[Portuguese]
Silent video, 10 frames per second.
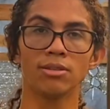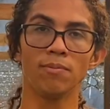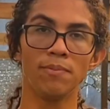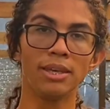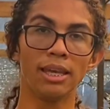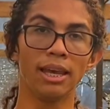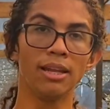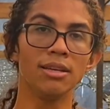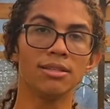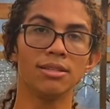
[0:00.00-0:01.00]
são
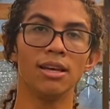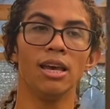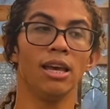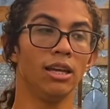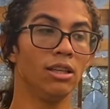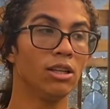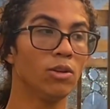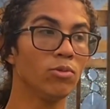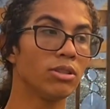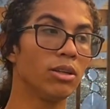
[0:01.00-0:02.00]
pequenas e
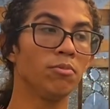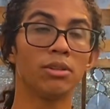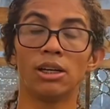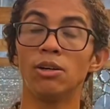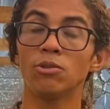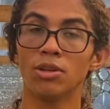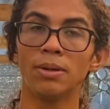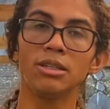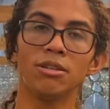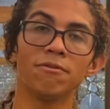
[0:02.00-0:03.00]
não são tão
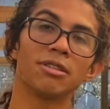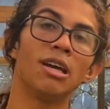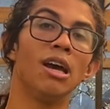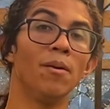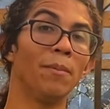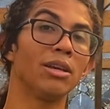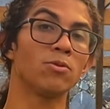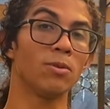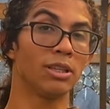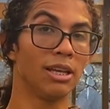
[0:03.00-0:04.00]
chamativas. Mas
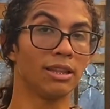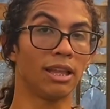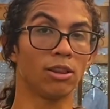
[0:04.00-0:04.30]
quando ela está